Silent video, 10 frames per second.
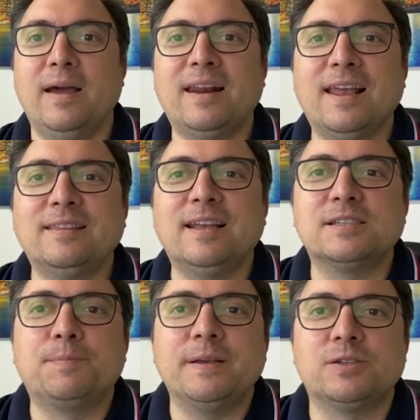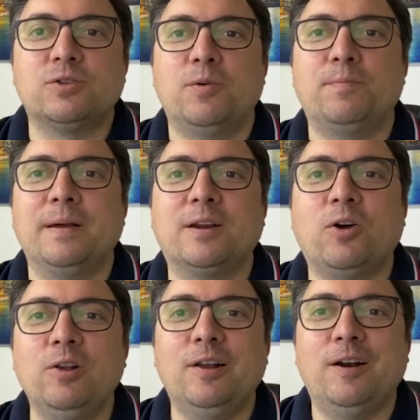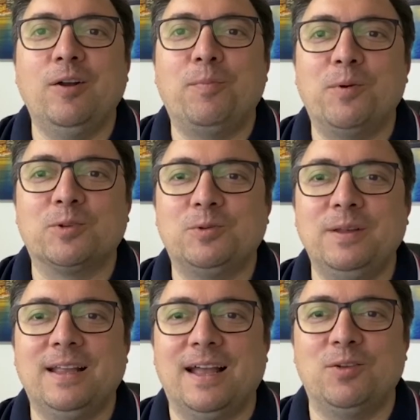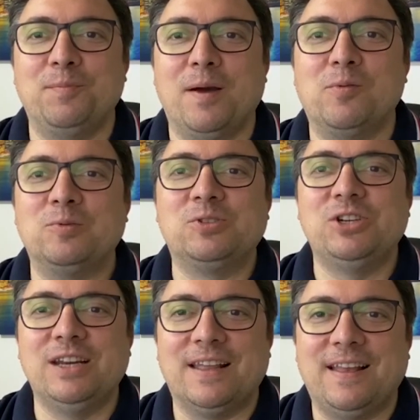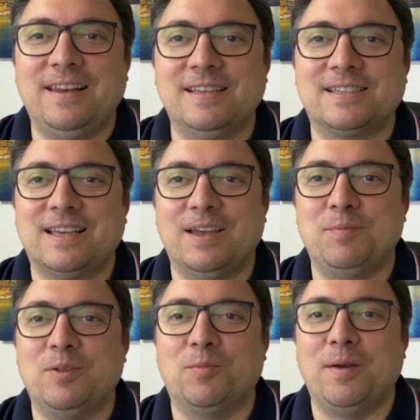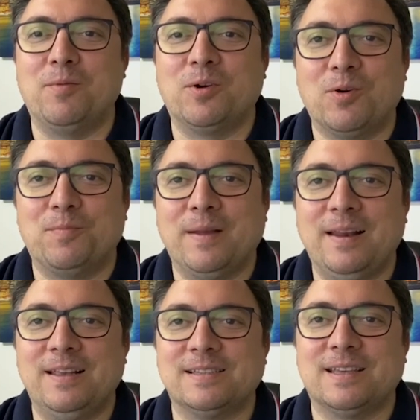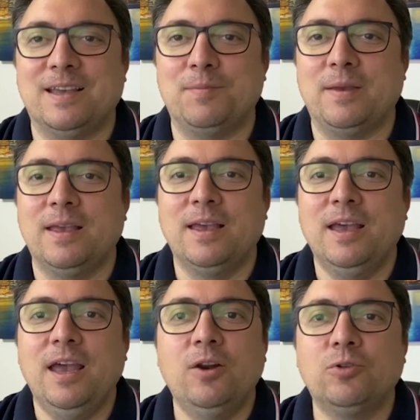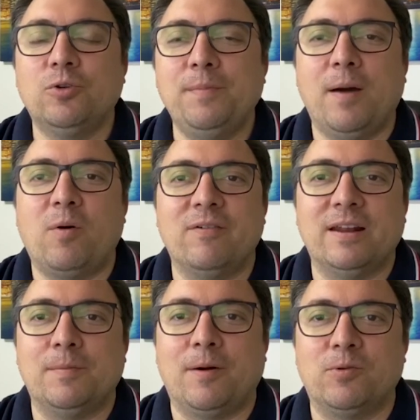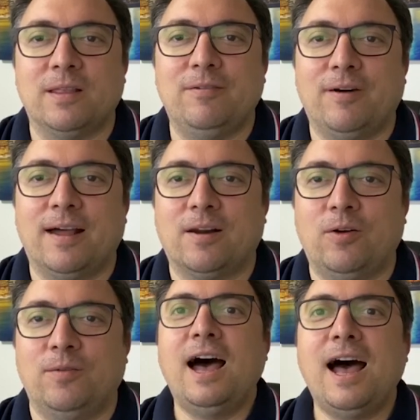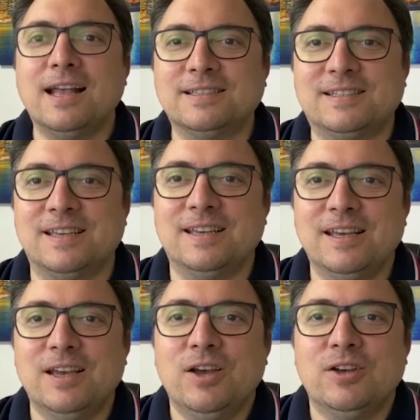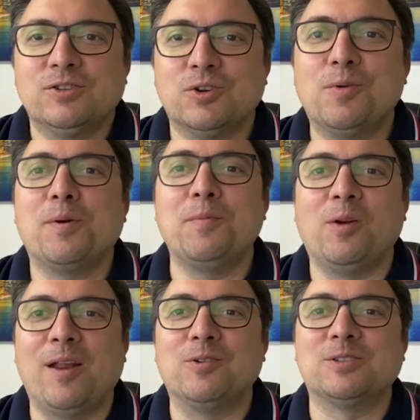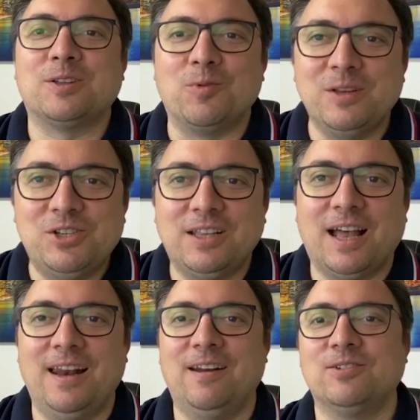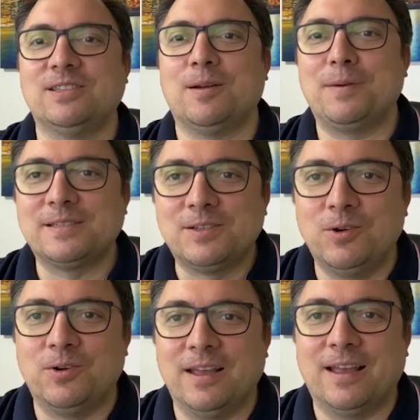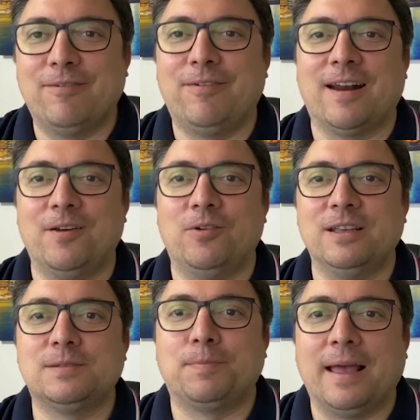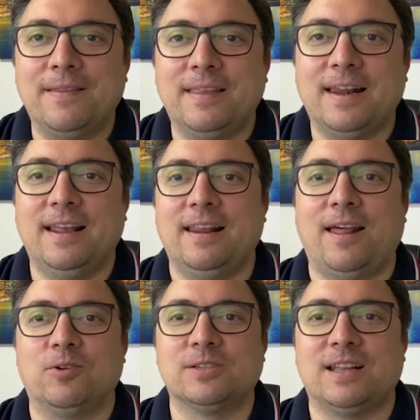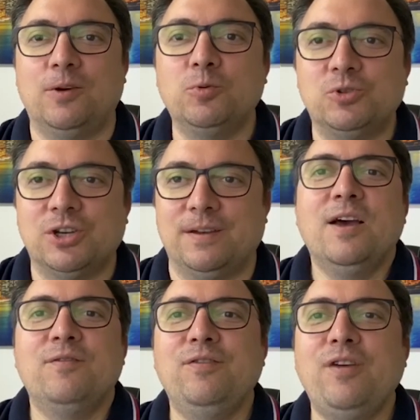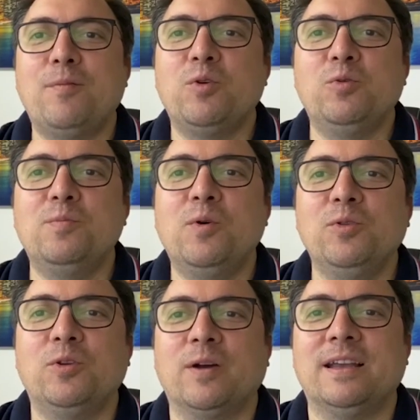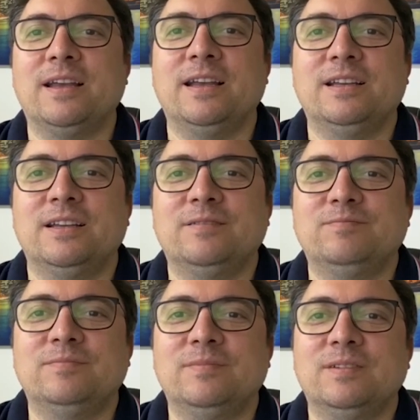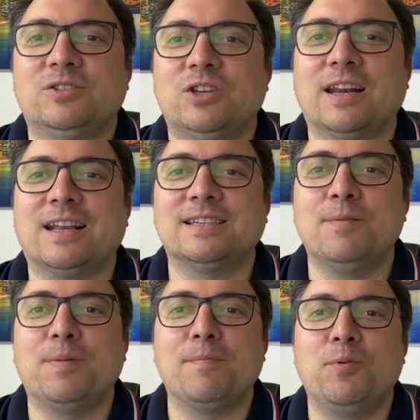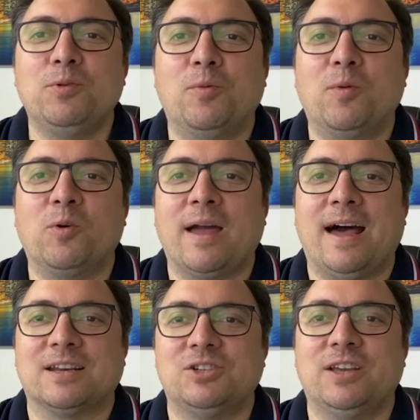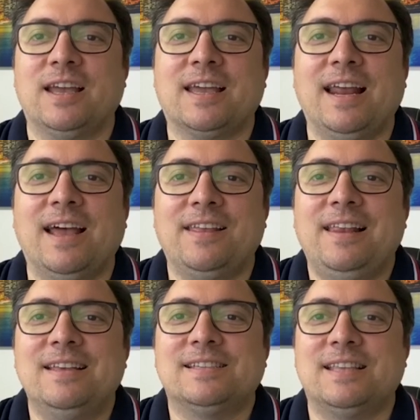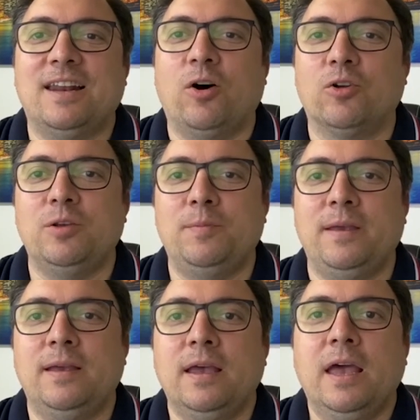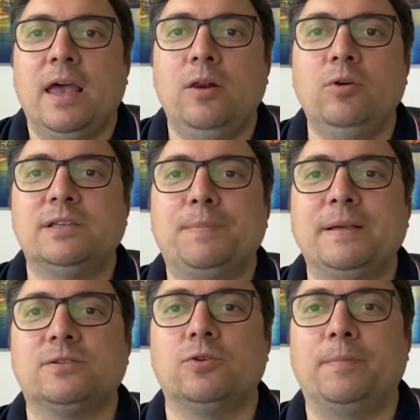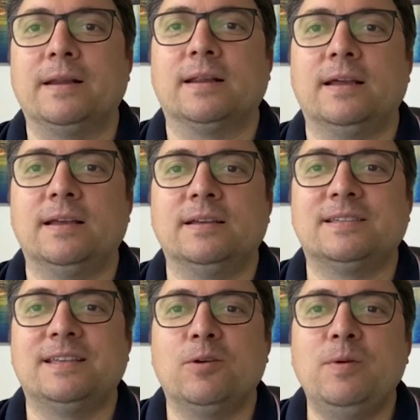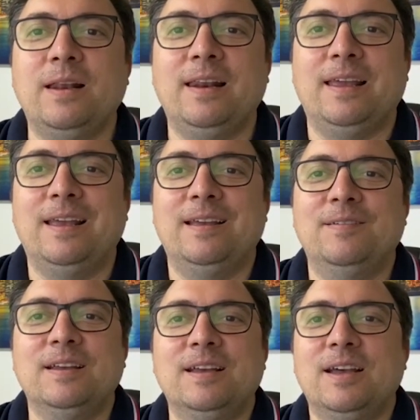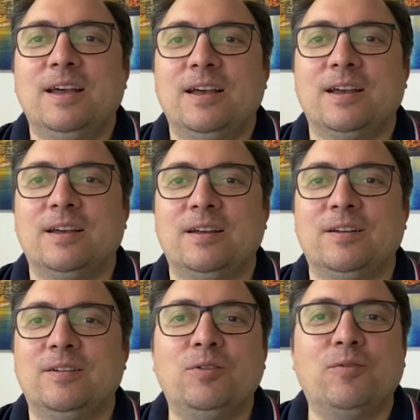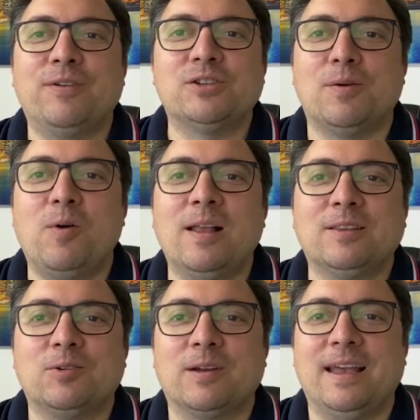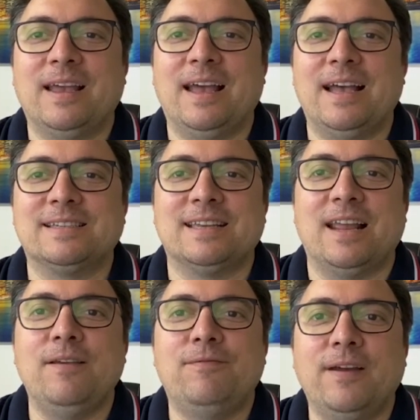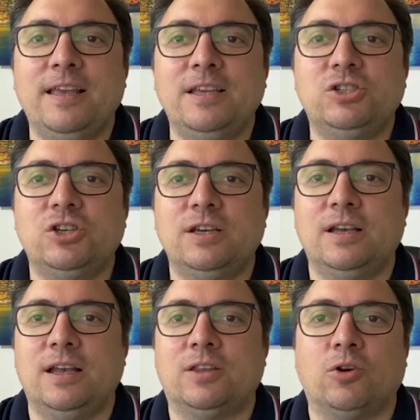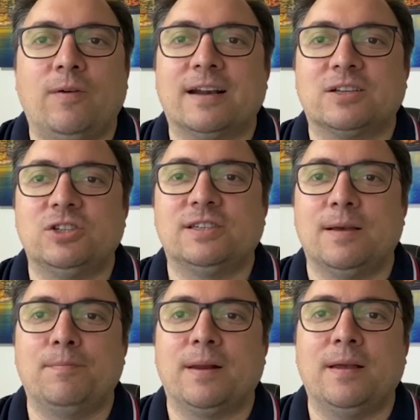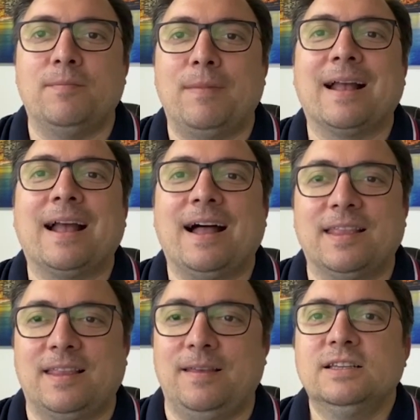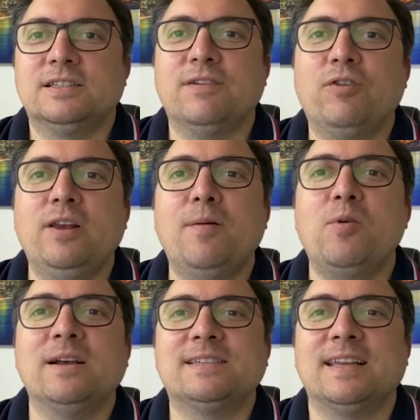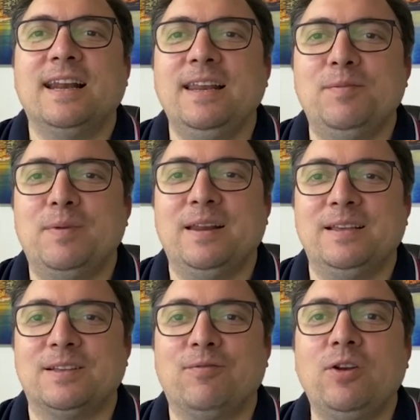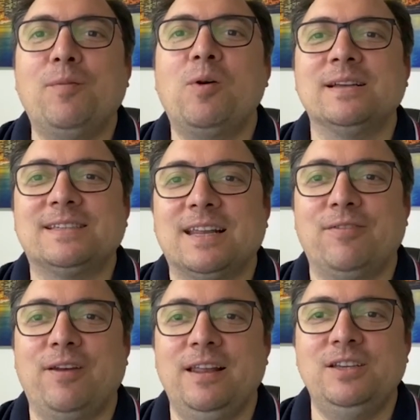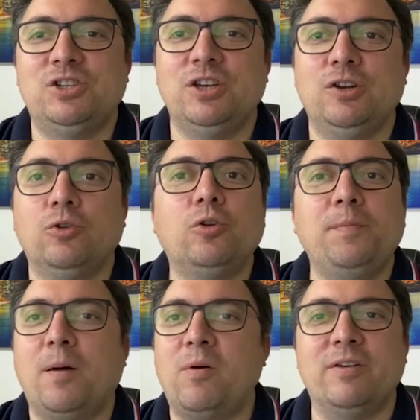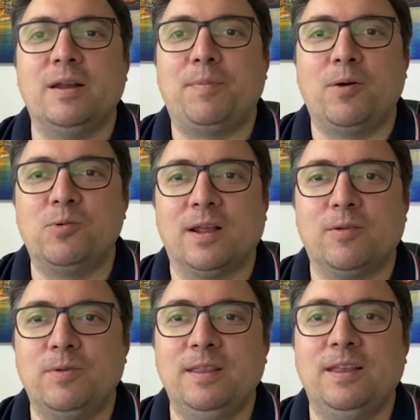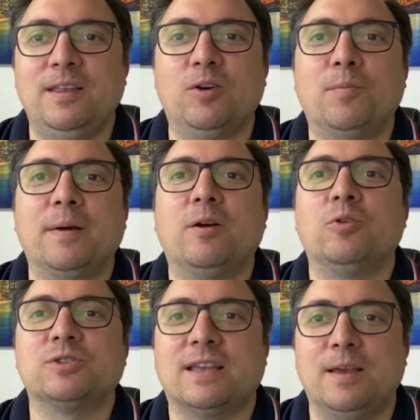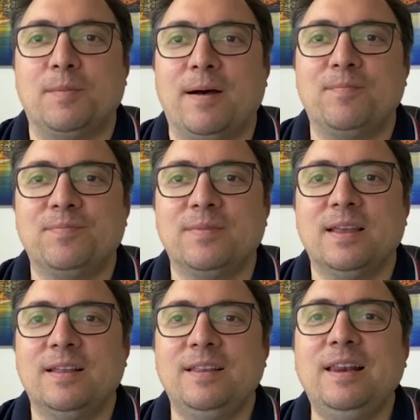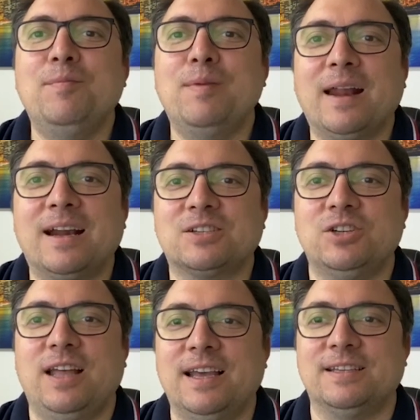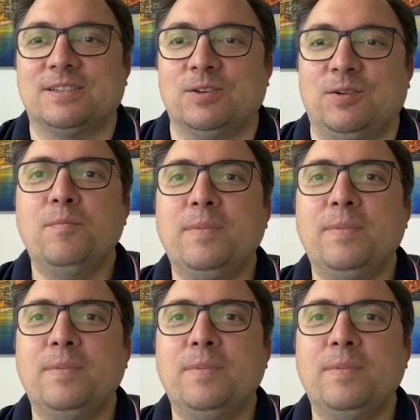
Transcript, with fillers: Ma in realtà spesso per cogliere le opportunità dobbiamo uscire dagli schemi, dobbiamo rompere gli schemi e non dobbiamo avere paura di farlo. Anzi, sono proprio la nostra unicità e la nostra passione che faranno risplendere la nostra luce. Viviamo in un mondo che cerca sempre più di omologarci, che crea degli stereotipi e noi spesso per seguirli eh, non facciamo altro che essere infelici e trovarci sempre mancanti. Se vogliamo essere liberi, se vogliamo essere felici, non dobbiamo avere paura quindi di rompere lo schema, di liberarci da esso.